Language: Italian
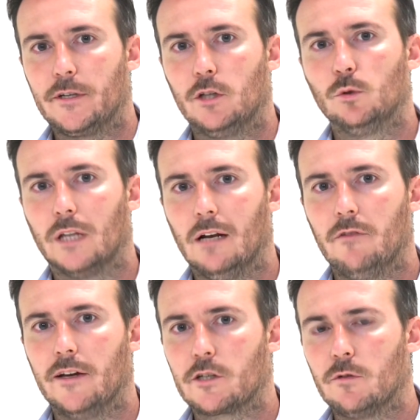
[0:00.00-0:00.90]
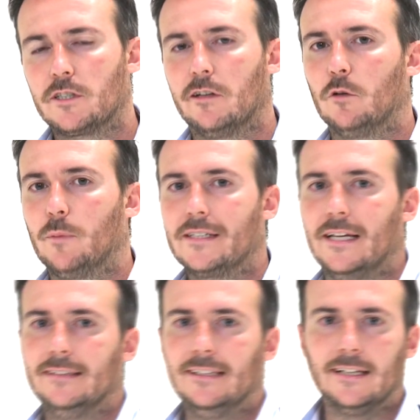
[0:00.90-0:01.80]
presieduta dal Vescovo e saranno
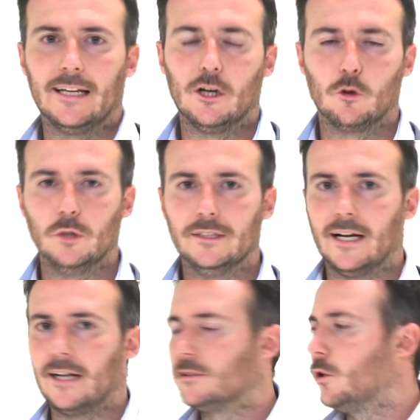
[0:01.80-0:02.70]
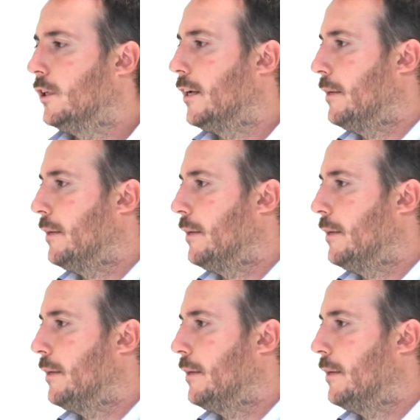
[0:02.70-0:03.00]
presenti anche le comunità cattoliche